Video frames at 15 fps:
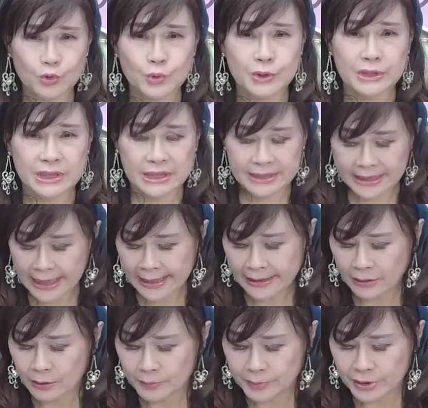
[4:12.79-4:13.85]
惧心态
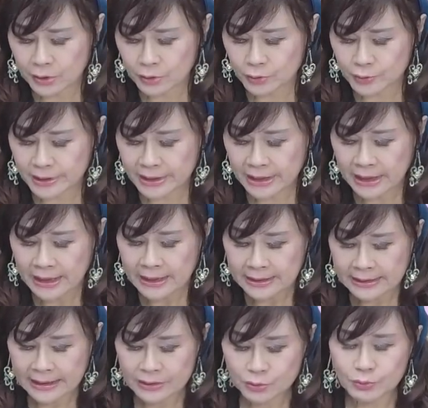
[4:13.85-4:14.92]
哈，不要恐惧。
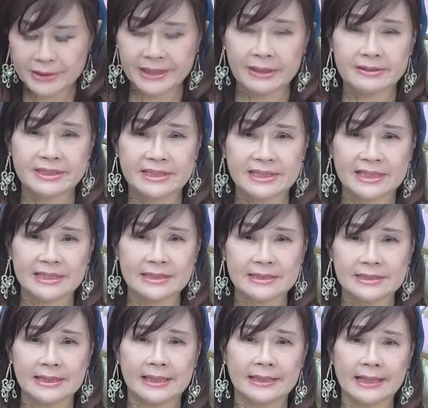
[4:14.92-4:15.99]
那如果你要征
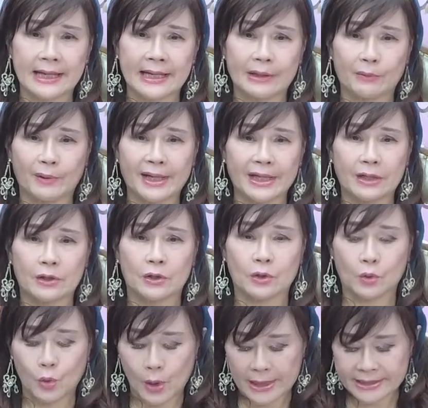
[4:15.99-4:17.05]
战海外哈，
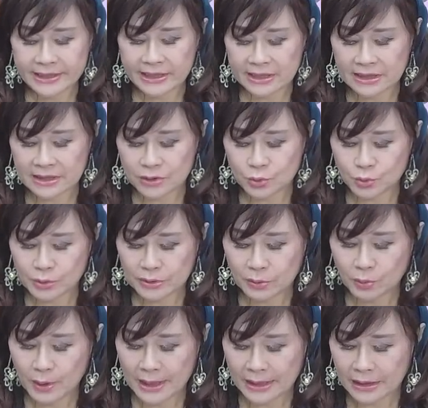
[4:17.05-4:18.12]
跨界合作的
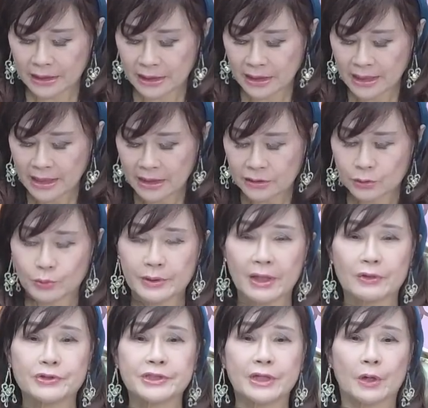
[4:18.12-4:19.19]
话呢，都
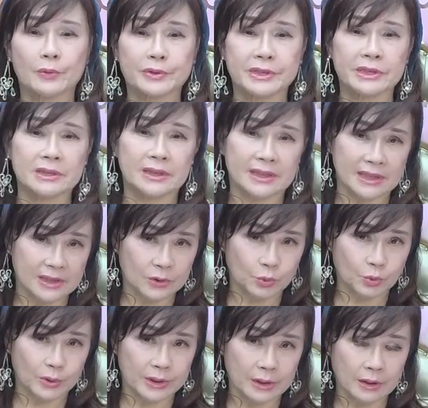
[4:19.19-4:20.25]
要小心的应
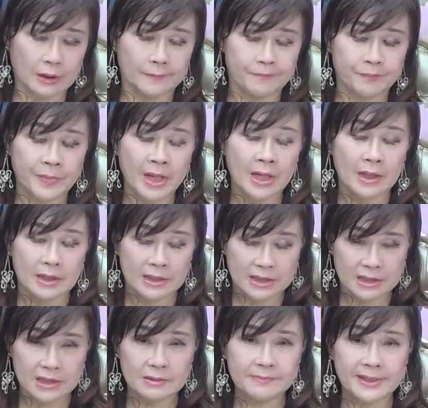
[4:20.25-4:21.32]
对哈，
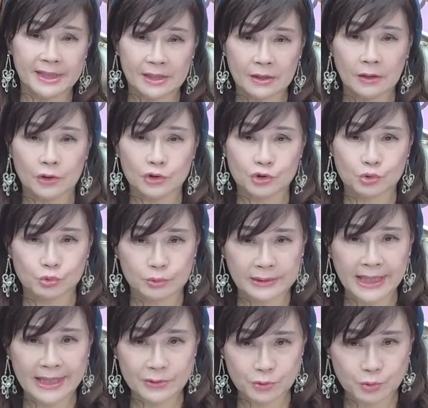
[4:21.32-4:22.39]
以免哈出
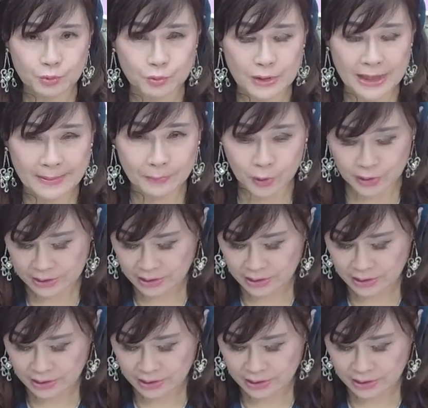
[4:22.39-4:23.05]
大出啊不